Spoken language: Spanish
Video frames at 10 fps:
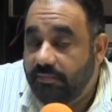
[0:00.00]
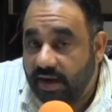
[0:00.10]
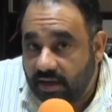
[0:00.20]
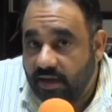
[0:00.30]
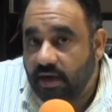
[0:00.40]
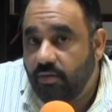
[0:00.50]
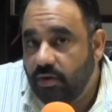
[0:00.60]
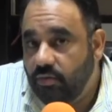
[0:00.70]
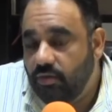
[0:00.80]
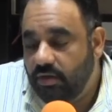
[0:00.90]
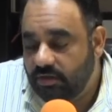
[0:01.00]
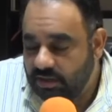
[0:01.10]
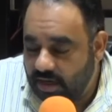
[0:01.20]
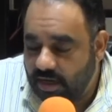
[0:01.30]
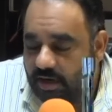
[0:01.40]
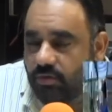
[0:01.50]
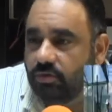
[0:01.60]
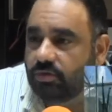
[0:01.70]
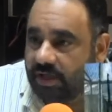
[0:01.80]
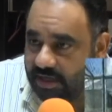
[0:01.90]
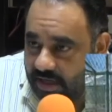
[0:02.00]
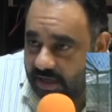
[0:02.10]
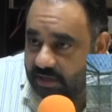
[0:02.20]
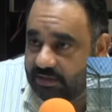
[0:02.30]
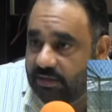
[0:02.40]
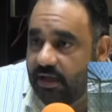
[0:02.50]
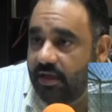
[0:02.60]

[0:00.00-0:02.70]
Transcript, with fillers: Parque Jaguarundi, se harán algunos talleres,